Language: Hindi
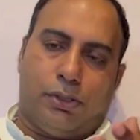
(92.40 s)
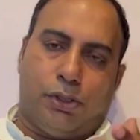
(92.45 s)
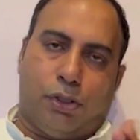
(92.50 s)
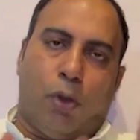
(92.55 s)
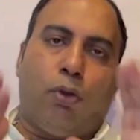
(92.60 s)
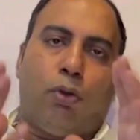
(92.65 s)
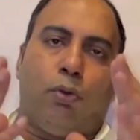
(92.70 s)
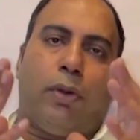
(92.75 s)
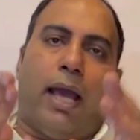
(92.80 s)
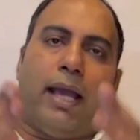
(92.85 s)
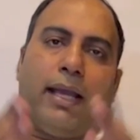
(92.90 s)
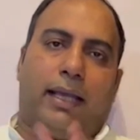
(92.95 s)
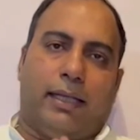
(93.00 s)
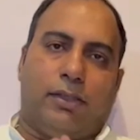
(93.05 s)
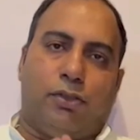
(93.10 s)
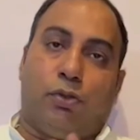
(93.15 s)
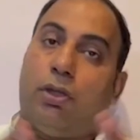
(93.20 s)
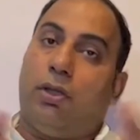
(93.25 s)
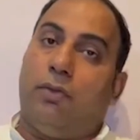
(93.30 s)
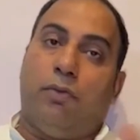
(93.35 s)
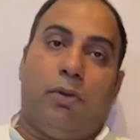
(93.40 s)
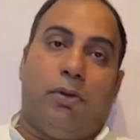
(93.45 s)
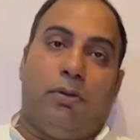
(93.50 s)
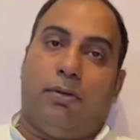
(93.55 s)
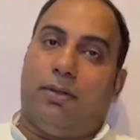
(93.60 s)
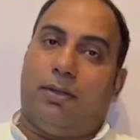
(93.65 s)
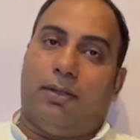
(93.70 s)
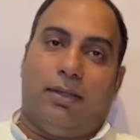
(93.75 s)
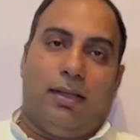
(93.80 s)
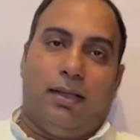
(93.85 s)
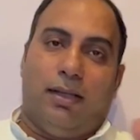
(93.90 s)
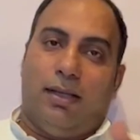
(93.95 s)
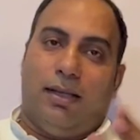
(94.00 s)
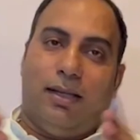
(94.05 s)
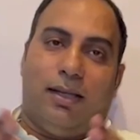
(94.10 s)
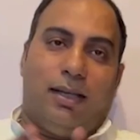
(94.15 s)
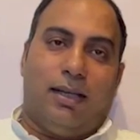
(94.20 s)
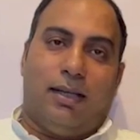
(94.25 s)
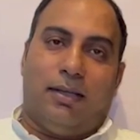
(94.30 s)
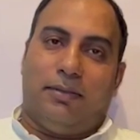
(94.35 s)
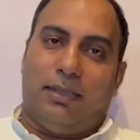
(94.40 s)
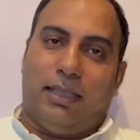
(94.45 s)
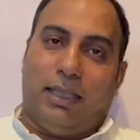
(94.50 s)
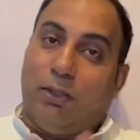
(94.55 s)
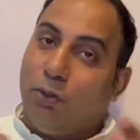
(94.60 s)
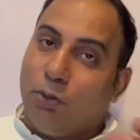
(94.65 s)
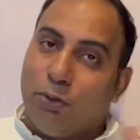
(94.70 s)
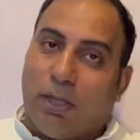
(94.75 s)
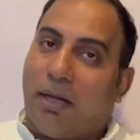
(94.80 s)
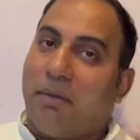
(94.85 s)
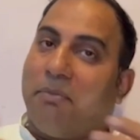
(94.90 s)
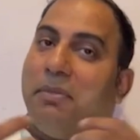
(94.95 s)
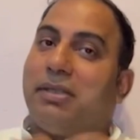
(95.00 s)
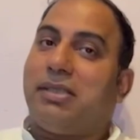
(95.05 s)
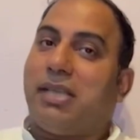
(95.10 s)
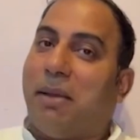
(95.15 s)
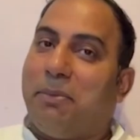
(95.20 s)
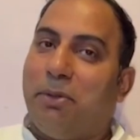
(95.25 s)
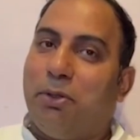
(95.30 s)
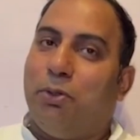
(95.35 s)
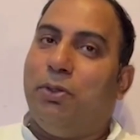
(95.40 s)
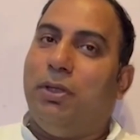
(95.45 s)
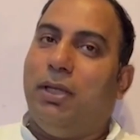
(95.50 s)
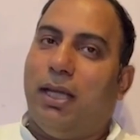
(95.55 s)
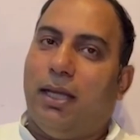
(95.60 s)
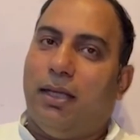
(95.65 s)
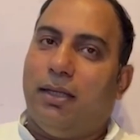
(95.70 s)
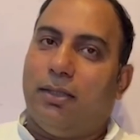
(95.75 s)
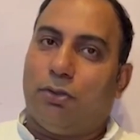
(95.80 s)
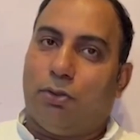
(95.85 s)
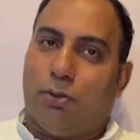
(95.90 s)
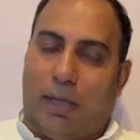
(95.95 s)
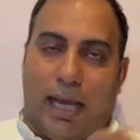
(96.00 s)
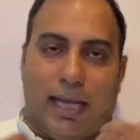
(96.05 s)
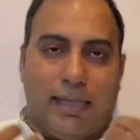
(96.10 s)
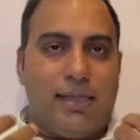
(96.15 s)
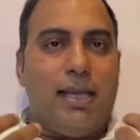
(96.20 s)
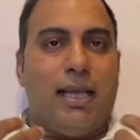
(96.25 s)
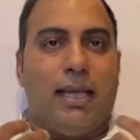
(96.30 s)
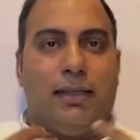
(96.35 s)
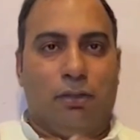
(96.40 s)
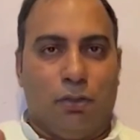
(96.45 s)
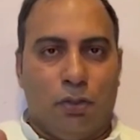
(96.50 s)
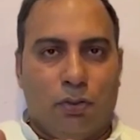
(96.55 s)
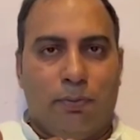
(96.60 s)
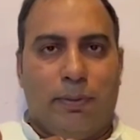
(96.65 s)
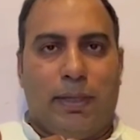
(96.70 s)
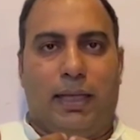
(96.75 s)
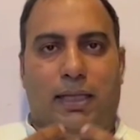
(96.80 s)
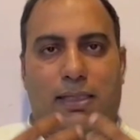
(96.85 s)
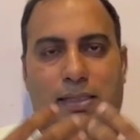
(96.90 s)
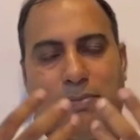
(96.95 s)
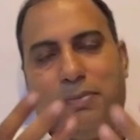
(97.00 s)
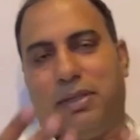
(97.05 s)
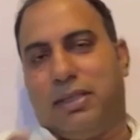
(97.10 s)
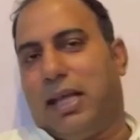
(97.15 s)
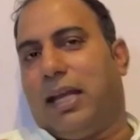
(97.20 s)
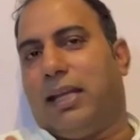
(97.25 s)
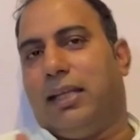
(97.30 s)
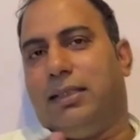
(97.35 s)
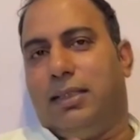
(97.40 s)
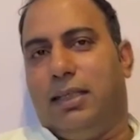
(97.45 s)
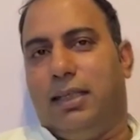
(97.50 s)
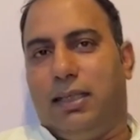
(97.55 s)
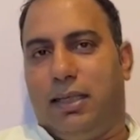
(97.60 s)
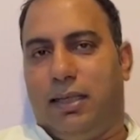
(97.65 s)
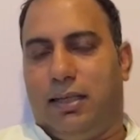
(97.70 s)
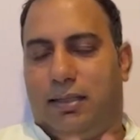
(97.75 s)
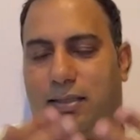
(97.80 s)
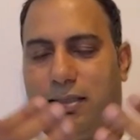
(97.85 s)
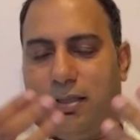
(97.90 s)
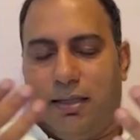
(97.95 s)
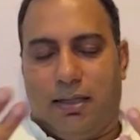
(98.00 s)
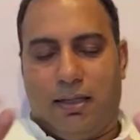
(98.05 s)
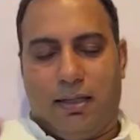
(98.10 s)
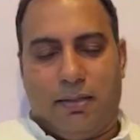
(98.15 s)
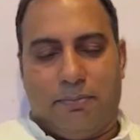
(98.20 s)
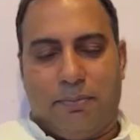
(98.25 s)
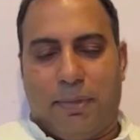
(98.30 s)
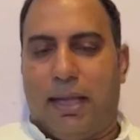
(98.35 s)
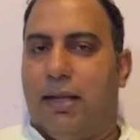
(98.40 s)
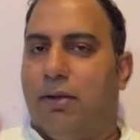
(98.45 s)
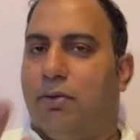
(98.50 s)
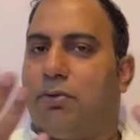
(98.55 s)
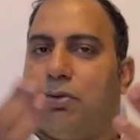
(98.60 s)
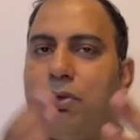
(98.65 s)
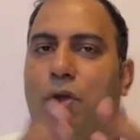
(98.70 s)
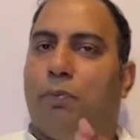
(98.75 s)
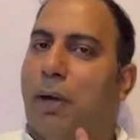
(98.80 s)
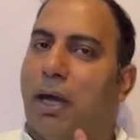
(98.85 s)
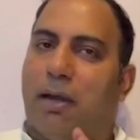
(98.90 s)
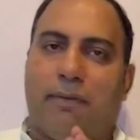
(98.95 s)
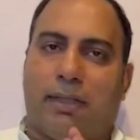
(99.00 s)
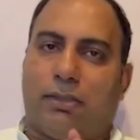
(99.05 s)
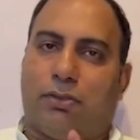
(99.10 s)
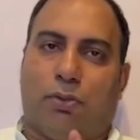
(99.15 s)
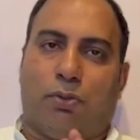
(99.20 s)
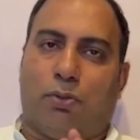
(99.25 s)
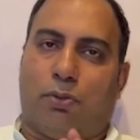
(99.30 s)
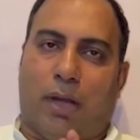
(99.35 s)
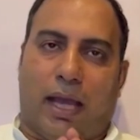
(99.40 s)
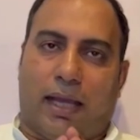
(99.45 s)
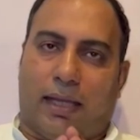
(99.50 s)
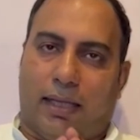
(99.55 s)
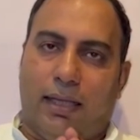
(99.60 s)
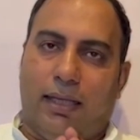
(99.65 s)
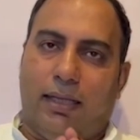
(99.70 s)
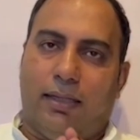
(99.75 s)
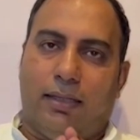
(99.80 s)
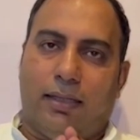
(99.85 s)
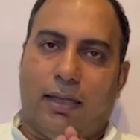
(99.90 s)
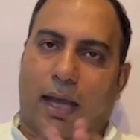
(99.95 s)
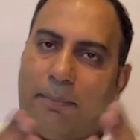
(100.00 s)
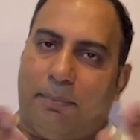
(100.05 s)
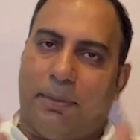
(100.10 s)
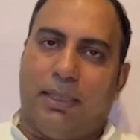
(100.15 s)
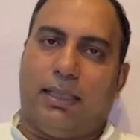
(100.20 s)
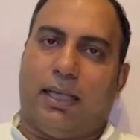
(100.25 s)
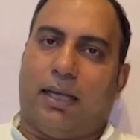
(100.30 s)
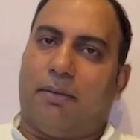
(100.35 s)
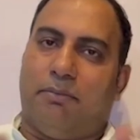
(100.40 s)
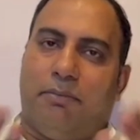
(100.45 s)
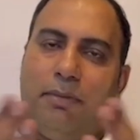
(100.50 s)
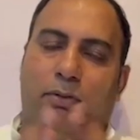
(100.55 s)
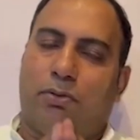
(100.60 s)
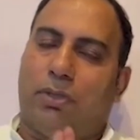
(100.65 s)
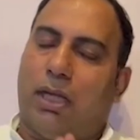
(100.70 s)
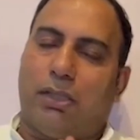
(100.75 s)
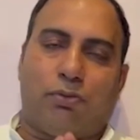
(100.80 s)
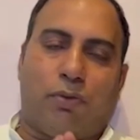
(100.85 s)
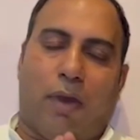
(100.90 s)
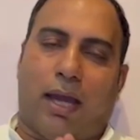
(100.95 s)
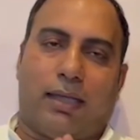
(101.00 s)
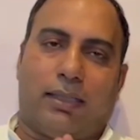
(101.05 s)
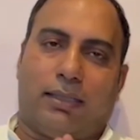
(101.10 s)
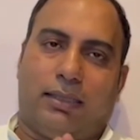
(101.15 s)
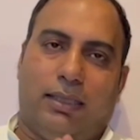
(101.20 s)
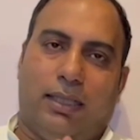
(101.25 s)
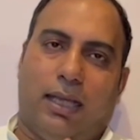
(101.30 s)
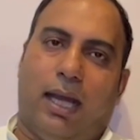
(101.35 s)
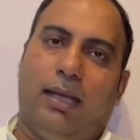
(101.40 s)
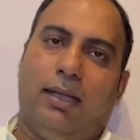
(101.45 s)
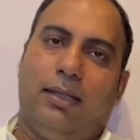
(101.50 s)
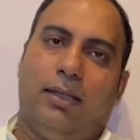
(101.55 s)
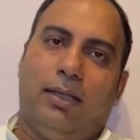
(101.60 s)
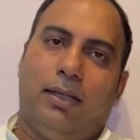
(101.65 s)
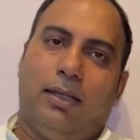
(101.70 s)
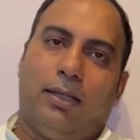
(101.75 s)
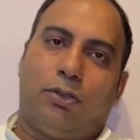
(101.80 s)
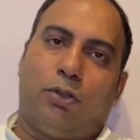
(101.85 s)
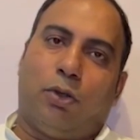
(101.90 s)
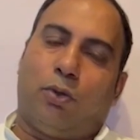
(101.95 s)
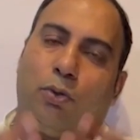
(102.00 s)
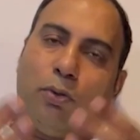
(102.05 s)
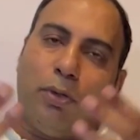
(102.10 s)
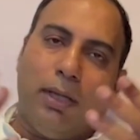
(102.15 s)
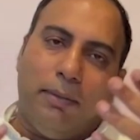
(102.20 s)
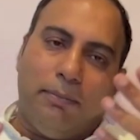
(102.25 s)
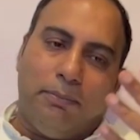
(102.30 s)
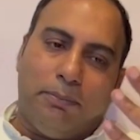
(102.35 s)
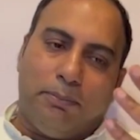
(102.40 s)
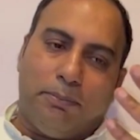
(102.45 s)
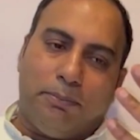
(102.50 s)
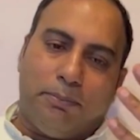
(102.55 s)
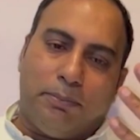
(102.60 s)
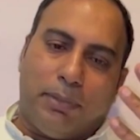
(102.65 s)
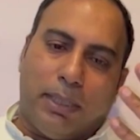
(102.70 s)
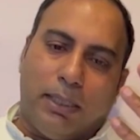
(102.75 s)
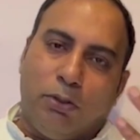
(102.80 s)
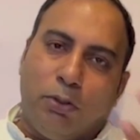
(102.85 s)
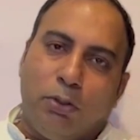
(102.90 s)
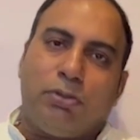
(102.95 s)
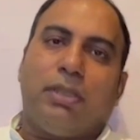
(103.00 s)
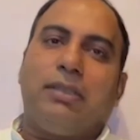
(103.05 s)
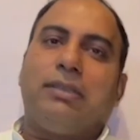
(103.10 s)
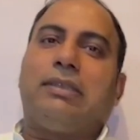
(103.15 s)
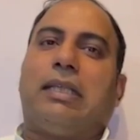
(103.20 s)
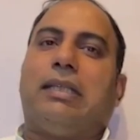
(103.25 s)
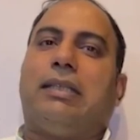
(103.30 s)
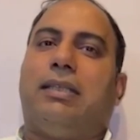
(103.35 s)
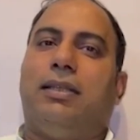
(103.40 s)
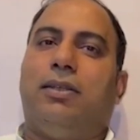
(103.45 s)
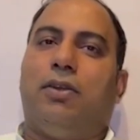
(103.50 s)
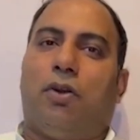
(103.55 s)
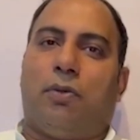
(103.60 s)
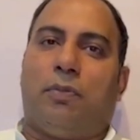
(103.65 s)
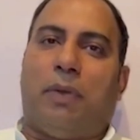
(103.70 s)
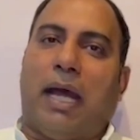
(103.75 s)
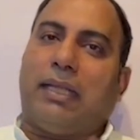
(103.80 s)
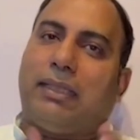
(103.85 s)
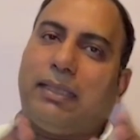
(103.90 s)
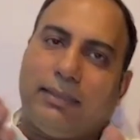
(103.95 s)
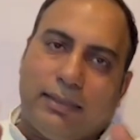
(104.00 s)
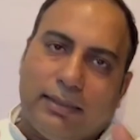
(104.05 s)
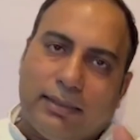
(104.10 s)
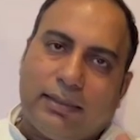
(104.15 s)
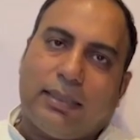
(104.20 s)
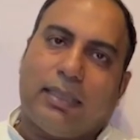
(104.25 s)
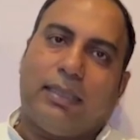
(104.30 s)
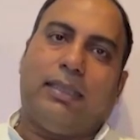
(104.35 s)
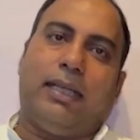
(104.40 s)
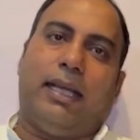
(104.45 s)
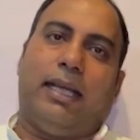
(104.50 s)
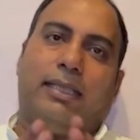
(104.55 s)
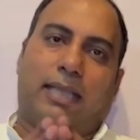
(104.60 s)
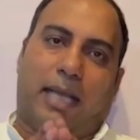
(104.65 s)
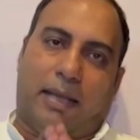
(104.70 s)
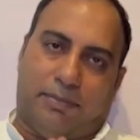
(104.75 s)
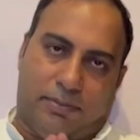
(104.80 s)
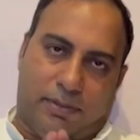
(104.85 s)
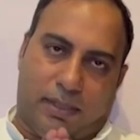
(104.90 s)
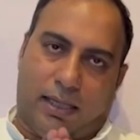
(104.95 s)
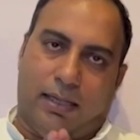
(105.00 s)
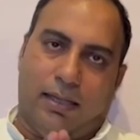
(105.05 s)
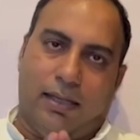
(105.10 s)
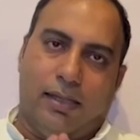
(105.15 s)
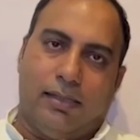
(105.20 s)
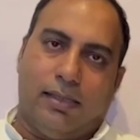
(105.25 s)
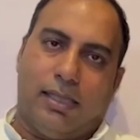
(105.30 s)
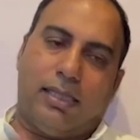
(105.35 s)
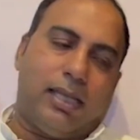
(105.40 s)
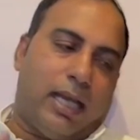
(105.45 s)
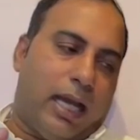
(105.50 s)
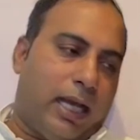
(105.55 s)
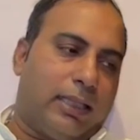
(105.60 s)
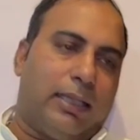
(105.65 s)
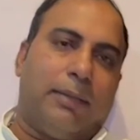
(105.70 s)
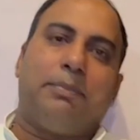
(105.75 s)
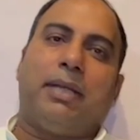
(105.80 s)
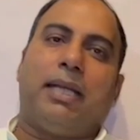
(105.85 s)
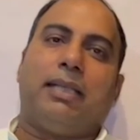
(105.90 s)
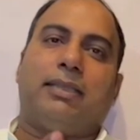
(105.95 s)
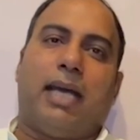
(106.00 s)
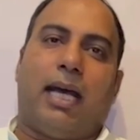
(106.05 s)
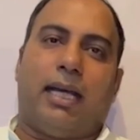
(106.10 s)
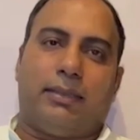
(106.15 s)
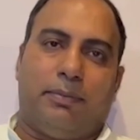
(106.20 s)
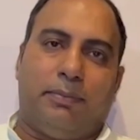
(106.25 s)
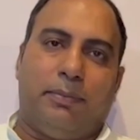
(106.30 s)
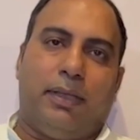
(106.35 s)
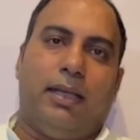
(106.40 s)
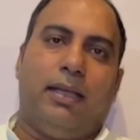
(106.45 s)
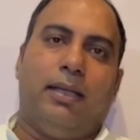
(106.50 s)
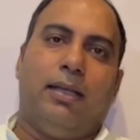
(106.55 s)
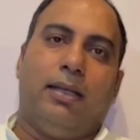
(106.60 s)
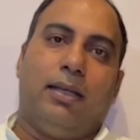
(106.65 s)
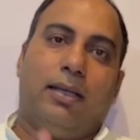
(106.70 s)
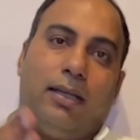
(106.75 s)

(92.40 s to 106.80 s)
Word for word: शोल उड़ा के चूंकि वो हिंदू धर्म में शामिल हुई है तो एज ए हिंदू मेरी जिम्मेदारी थी कि मैंने उनको भगवा सोल उड़ा के अपने धर्म में उनका स्वागत किया तो उन्होंने हिंदू संस्कृति और भारतीय संस्कृति के हिसाब से जैसे अदब के साथ में